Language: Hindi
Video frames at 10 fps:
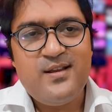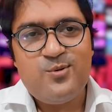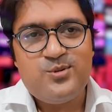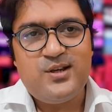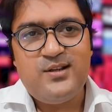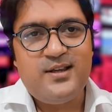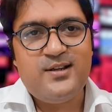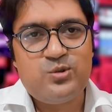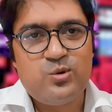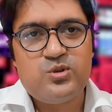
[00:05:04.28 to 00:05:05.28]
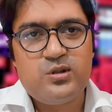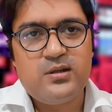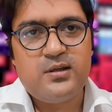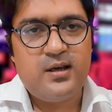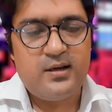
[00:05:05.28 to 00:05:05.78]
उस तरीके की सोच
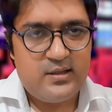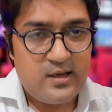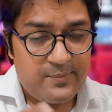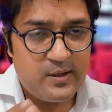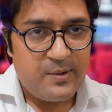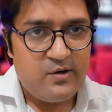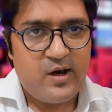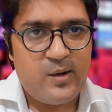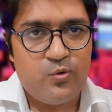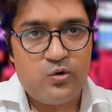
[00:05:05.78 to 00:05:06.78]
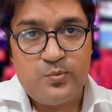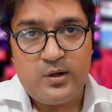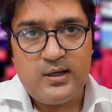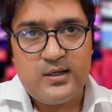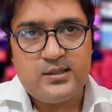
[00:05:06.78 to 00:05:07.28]
के यदि आपके परिवार में कुछ
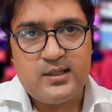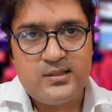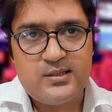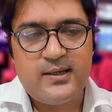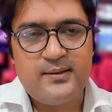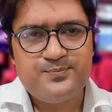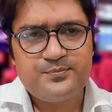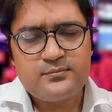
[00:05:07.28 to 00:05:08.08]
सदस्य हैं